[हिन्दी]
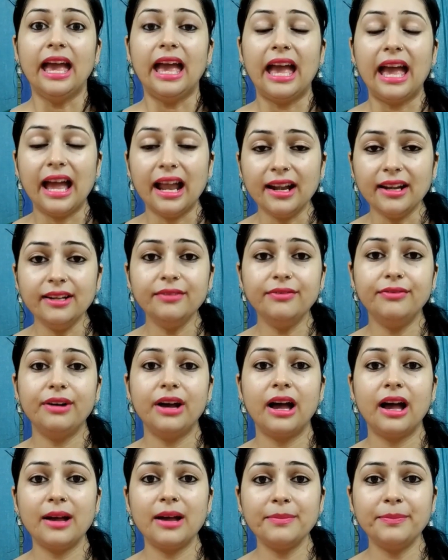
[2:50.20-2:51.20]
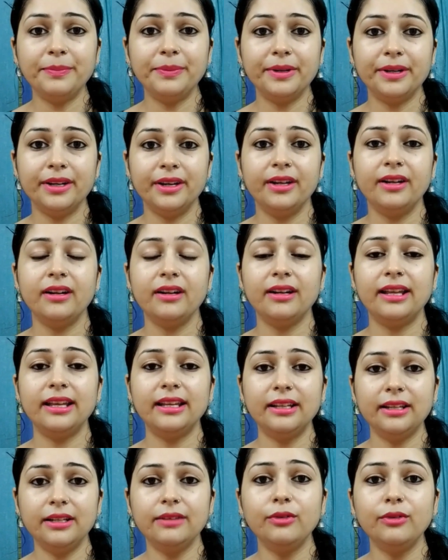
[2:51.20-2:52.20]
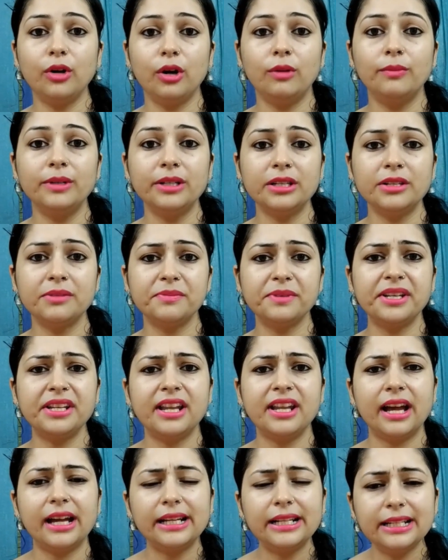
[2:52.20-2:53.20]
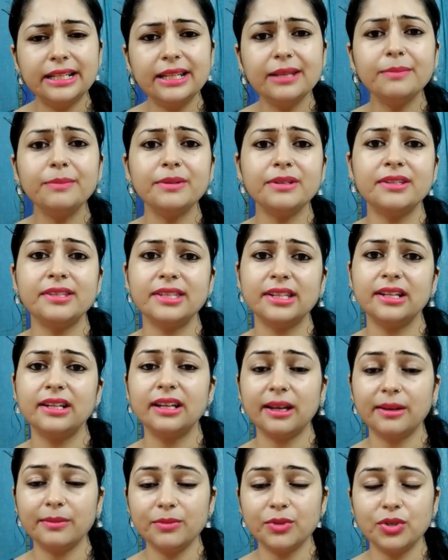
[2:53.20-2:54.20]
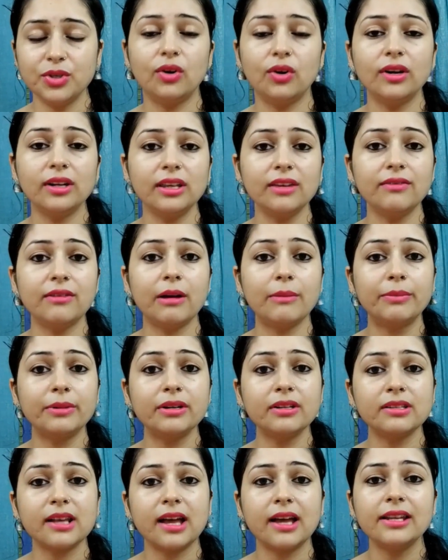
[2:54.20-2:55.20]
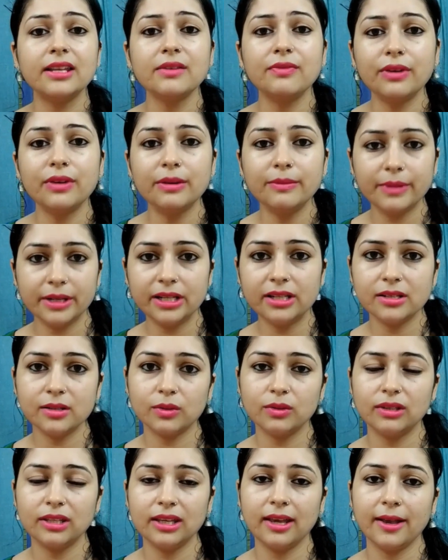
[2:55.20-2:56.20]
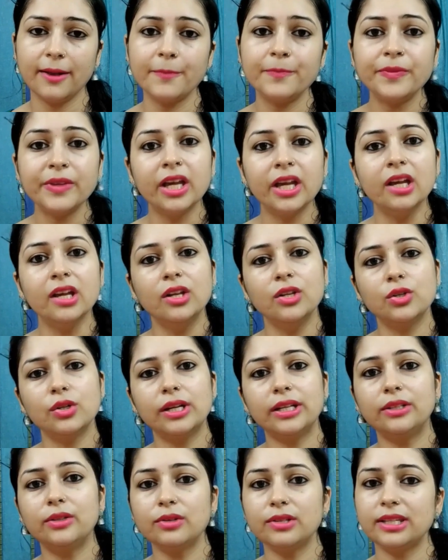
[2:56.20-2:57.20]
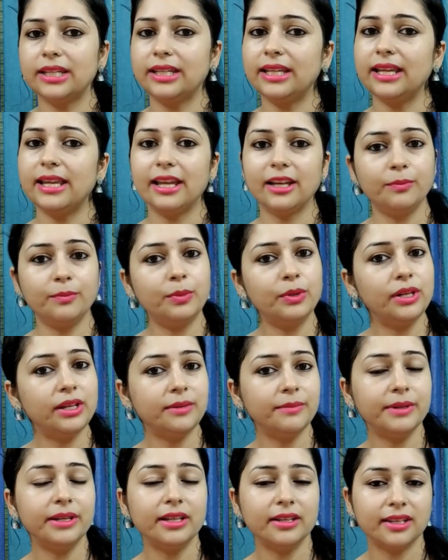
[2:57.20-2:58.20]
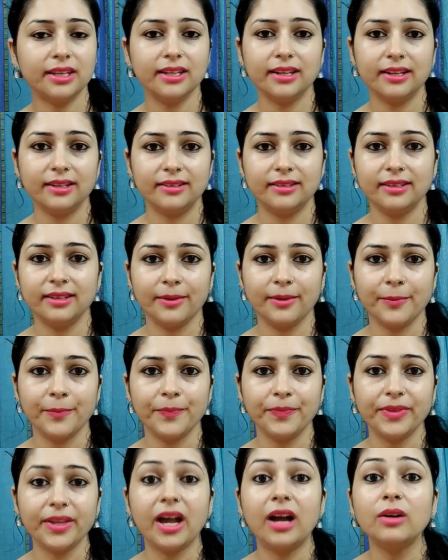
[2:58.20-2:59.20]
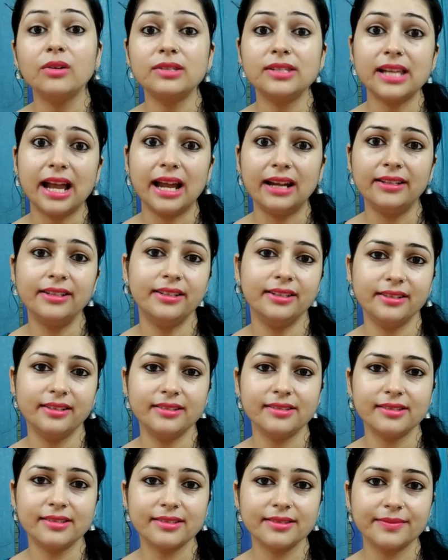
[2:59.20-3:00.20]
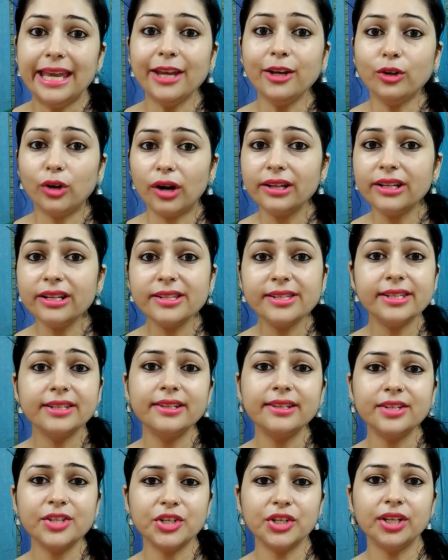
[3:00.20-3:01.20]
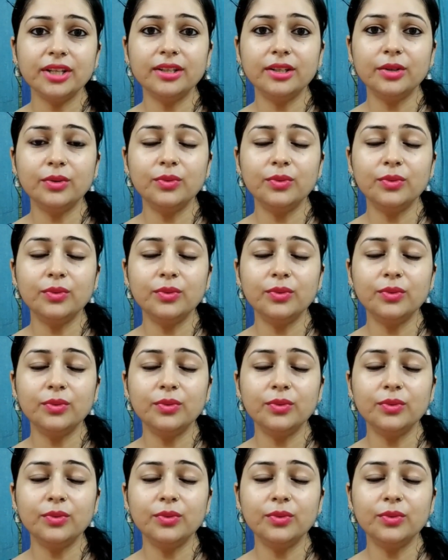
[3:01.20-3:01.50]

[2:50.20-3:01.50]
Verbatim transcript: एंड वहाँ पर नेगेटिव कमेंट्स में 90 परसेंट आई एम श्योर कि वहाँ पर सारी फीमेल्स होती हैं जो एक दूसरे की लेग पुलिंग में लगी रहती हैं हाउ सैड इट इज़ एक और इंसिडेंट शेयर